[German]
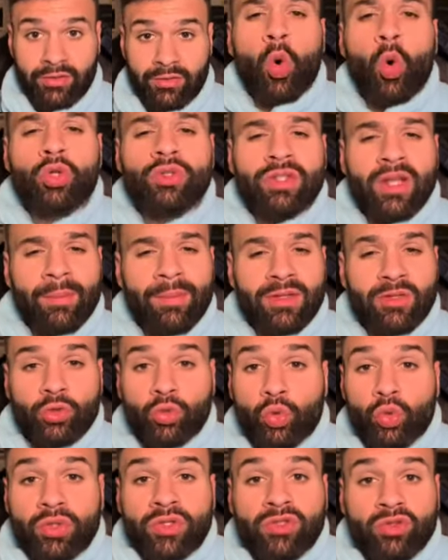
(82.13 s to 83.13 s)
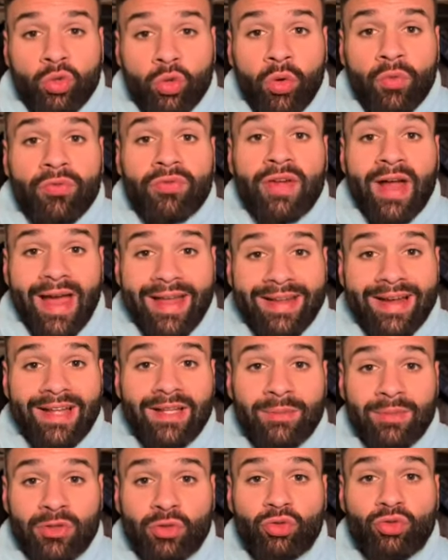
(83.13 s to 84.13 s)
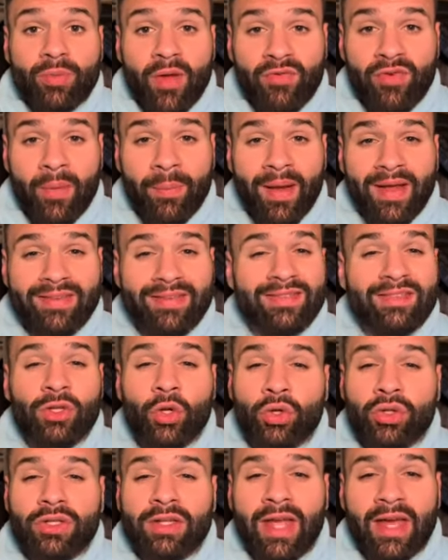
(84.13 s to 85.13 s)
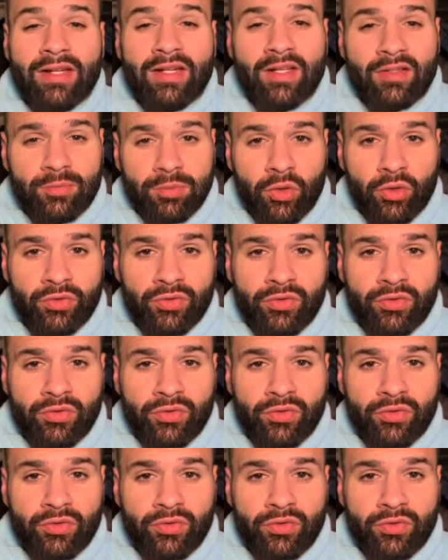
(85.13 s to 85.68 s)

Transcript: Und damit du in Zukunft keine Anime-News mehr verpasst, drück gerne das Plus.